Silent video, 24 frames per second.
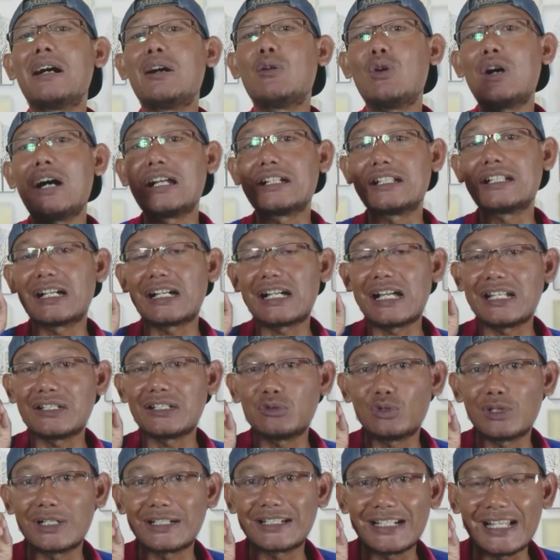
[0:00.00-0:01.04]
bahwa ada
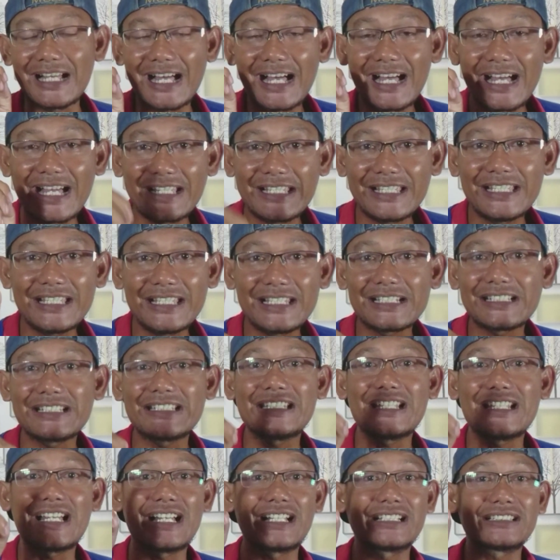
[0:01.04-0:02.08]
kandungan air
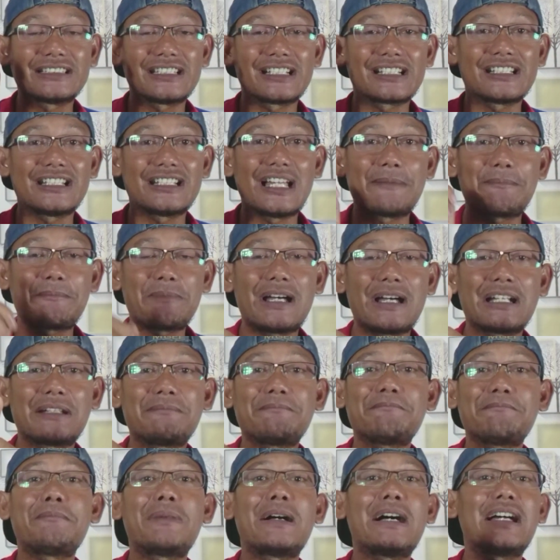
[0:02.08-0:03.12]
yang
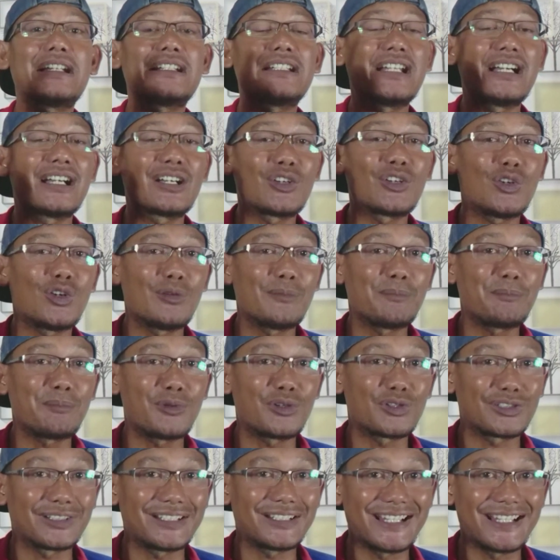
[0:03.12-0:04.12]
terdapat pada kompor